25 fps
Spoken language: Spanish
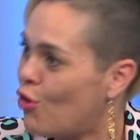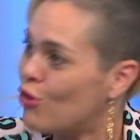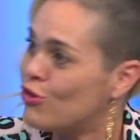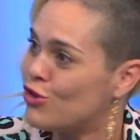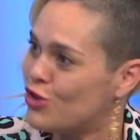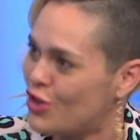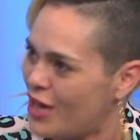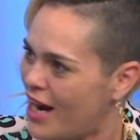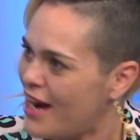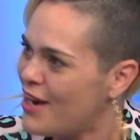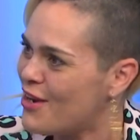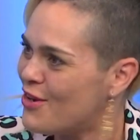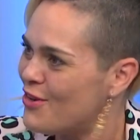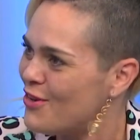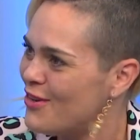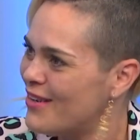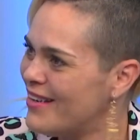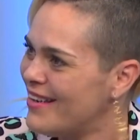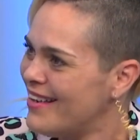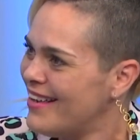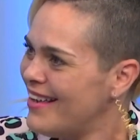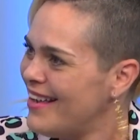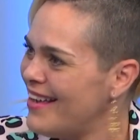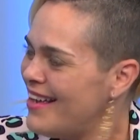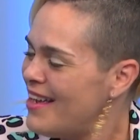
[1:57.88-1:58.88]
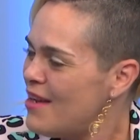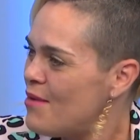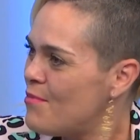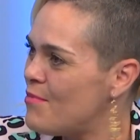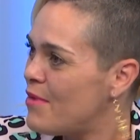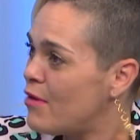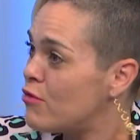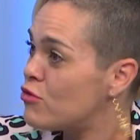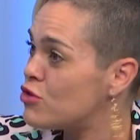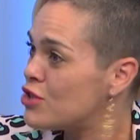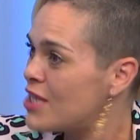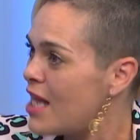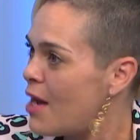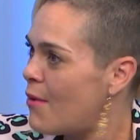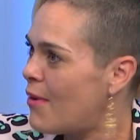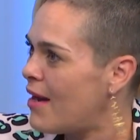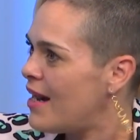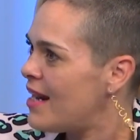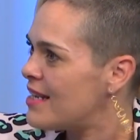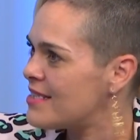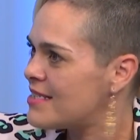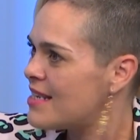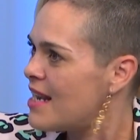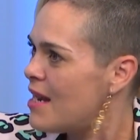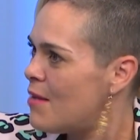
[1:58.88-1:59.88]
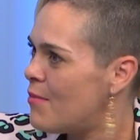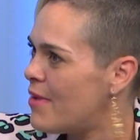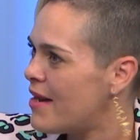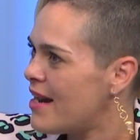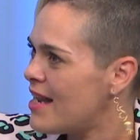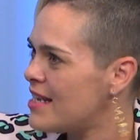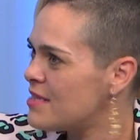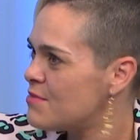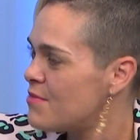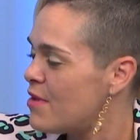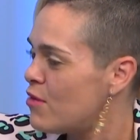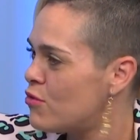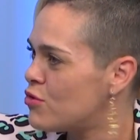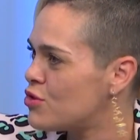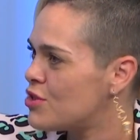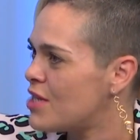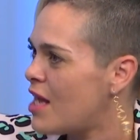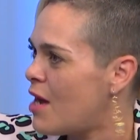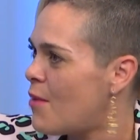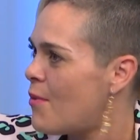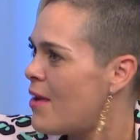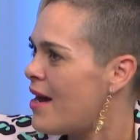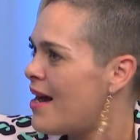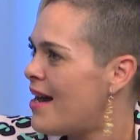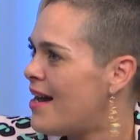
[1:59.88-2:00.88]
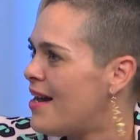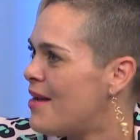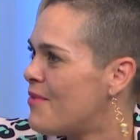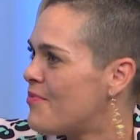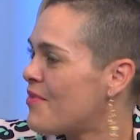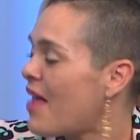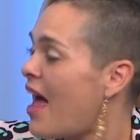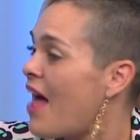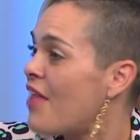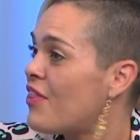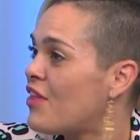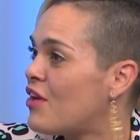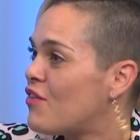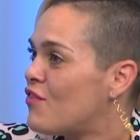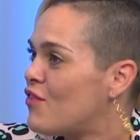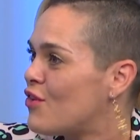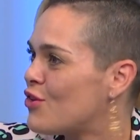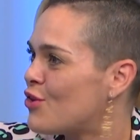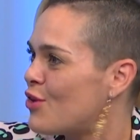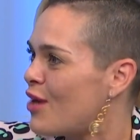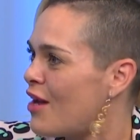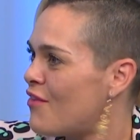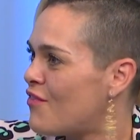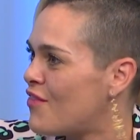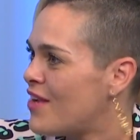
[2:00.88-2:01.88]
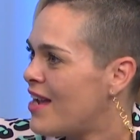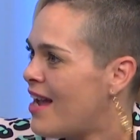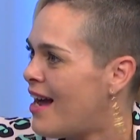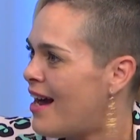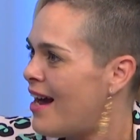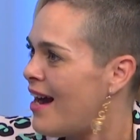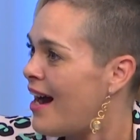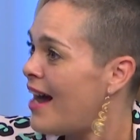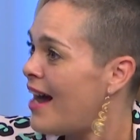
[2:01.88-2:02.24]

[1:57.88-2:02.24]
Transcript: contrario me gustaban las cámaras, me gustaba hacer fotografía